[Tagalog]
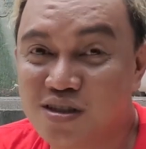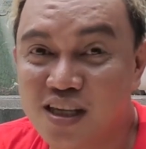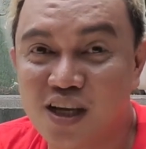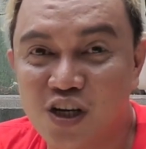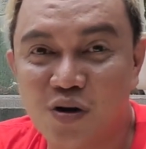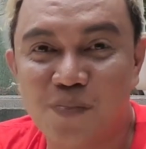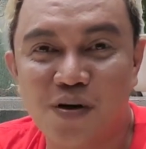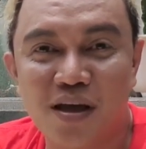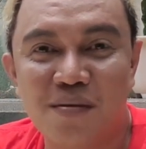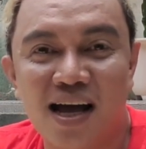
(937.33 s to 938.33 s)
consider nyo
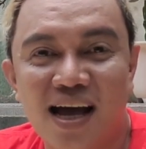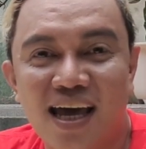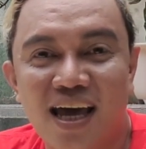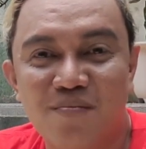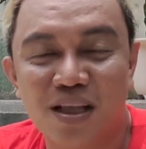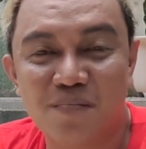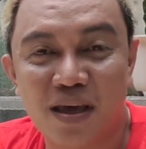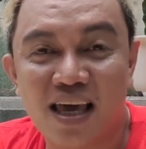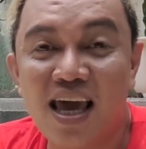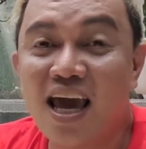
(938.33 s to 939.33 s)
po yan mga
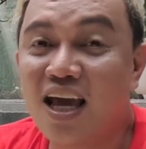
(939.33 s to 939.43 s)
ka-MDP.